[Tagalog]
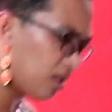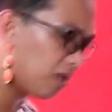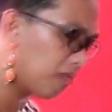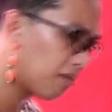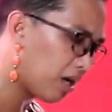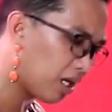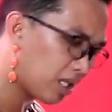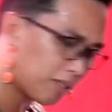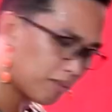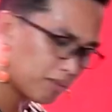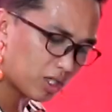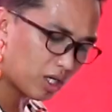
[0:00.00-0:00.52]
sige,
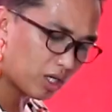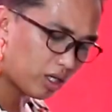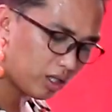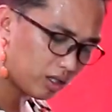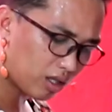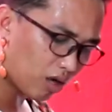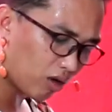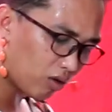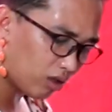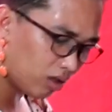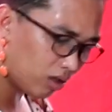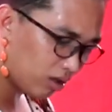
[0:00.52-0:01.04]
madam, Charit.
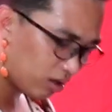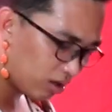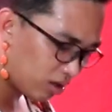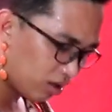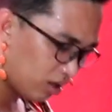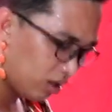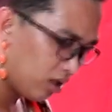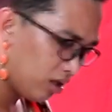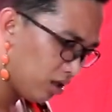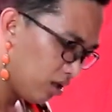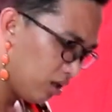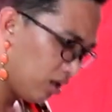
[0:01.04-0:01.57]
Ingat ka,
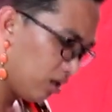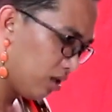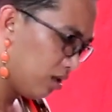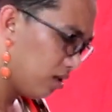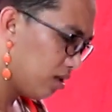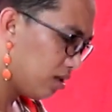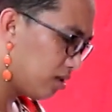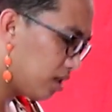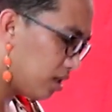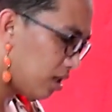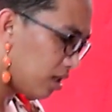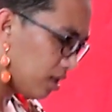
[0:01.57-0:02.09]
Igma.
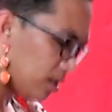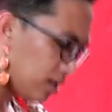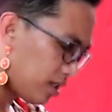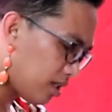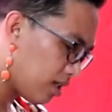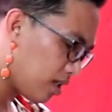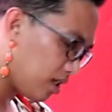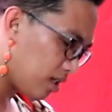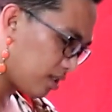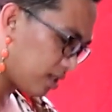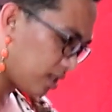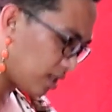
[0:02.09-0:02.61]
Sige,
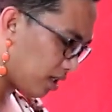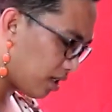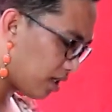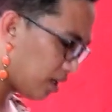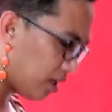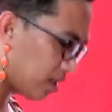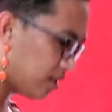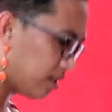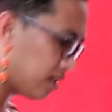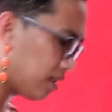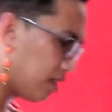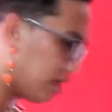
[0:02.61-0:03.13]
sige,
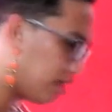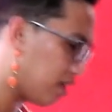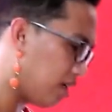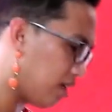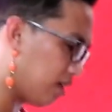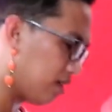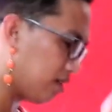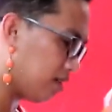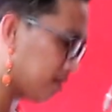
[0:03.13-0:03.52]
sige, sige.